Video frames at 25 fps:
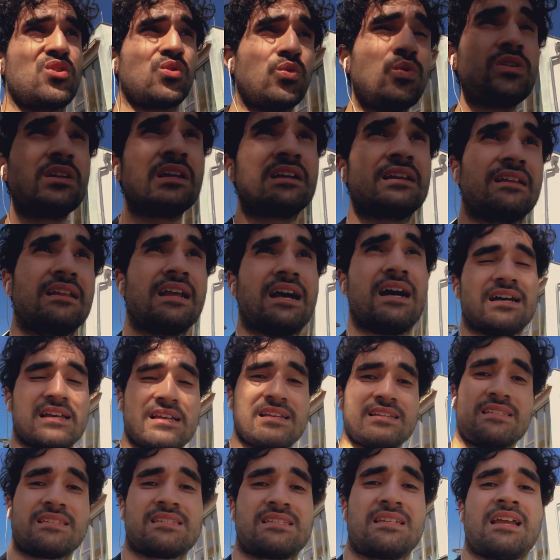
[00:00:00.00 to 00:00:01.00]
unklar
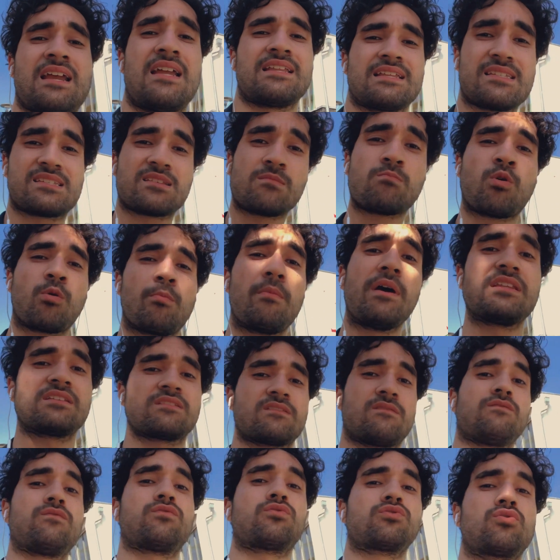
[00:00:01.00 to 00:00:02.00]
ist, das sind
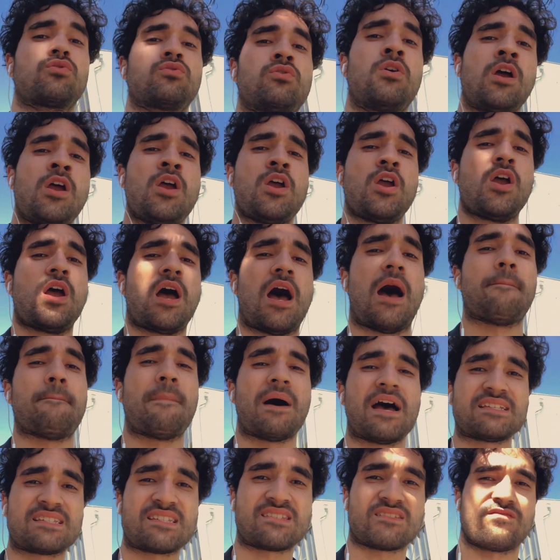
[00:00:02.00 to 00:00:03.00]
Momenten, wo du am
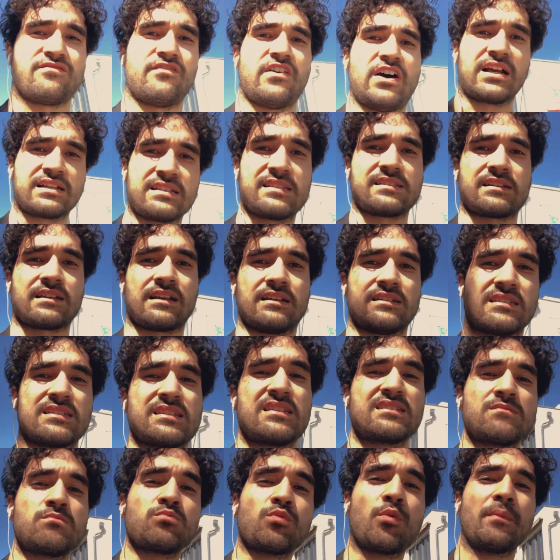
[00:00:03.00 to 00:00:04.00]
meisten wachsen kannst.
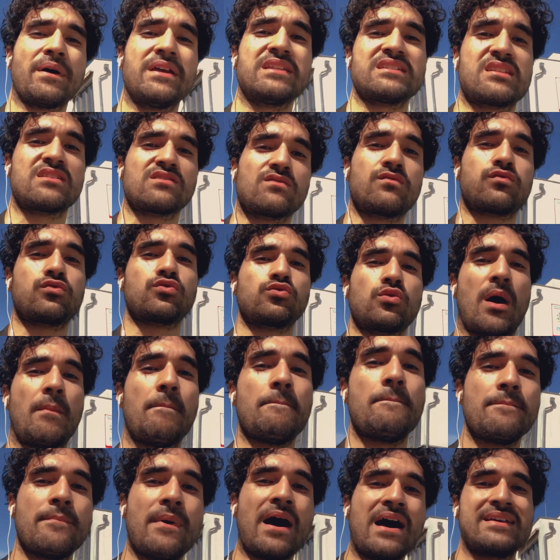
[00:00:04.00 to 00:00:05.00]
Das sind Momente, wo du
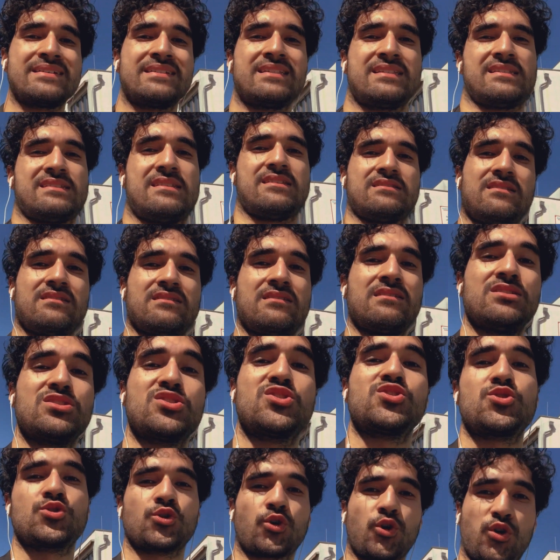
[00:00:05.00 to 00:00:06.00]
am meisten
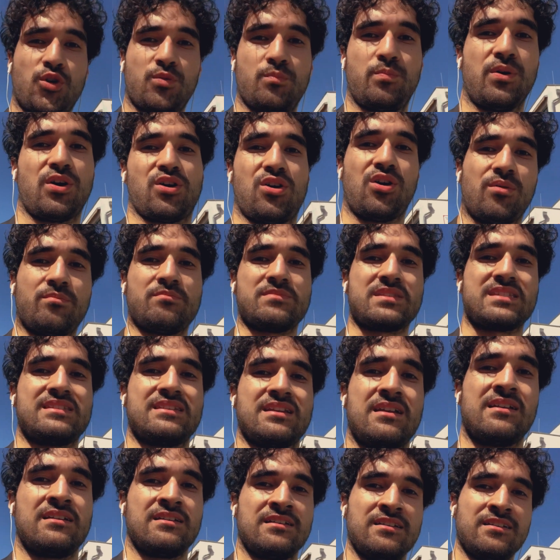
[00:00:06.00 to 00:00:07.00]

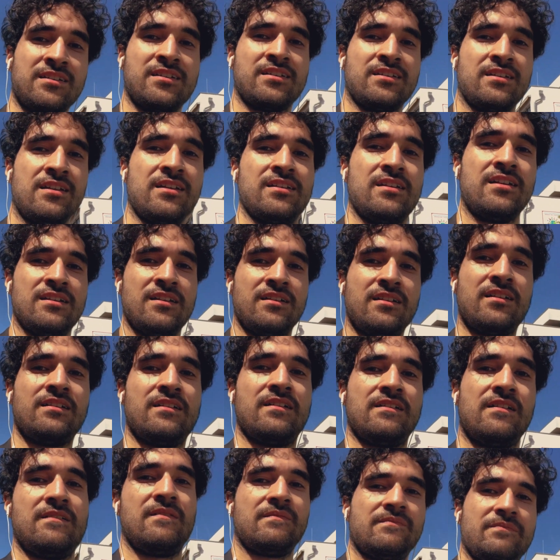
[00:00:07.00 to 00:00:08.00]
zurückbekommst.
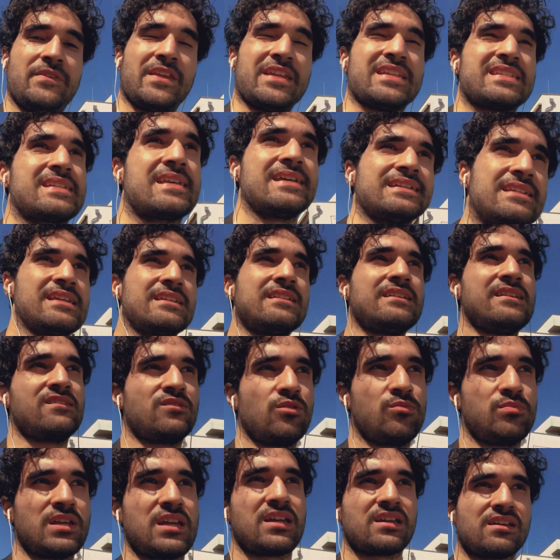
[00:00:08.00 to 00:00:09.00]
Es geht dir nicht
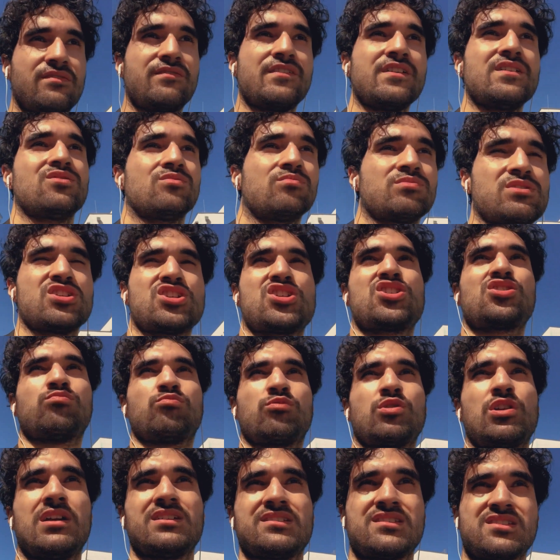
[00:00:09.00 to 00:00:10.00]
um den Gewinn, um die
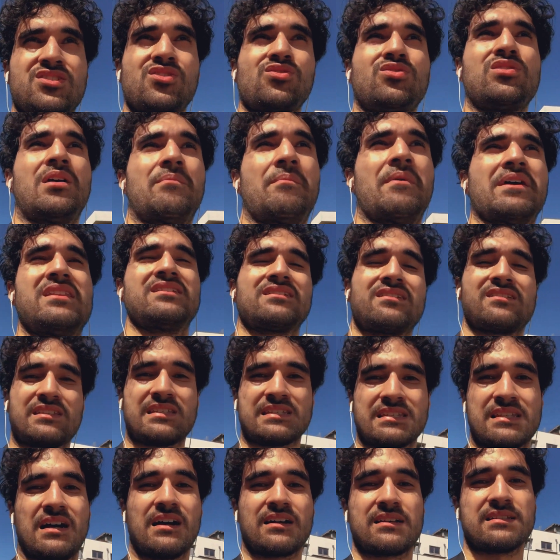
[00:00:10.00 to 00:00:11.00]
Stimulation am Ende
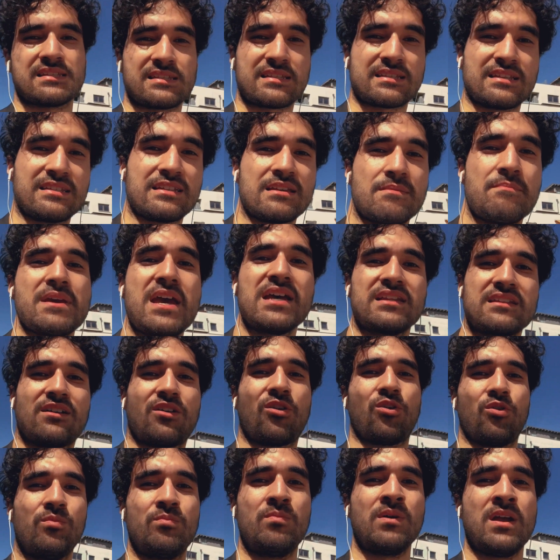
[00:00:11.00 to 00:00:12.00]
des Tages. Es geht dir mehr
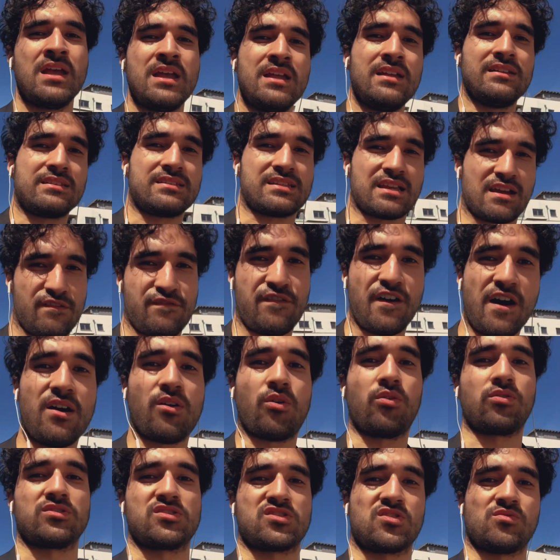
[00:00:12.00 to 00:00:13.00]
darum, diese
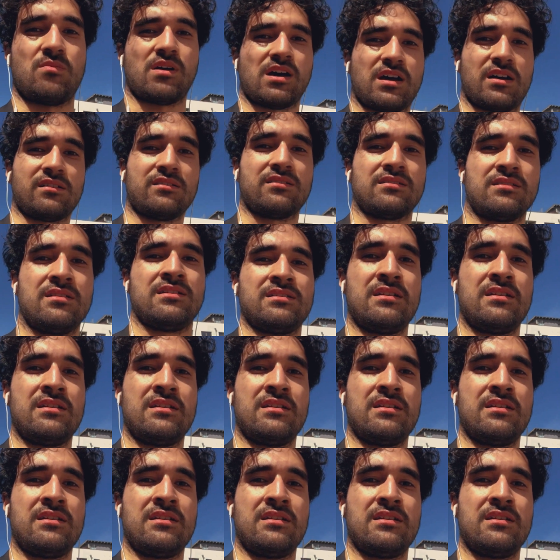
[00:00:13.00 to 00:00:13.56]
Erfahrung zu machen.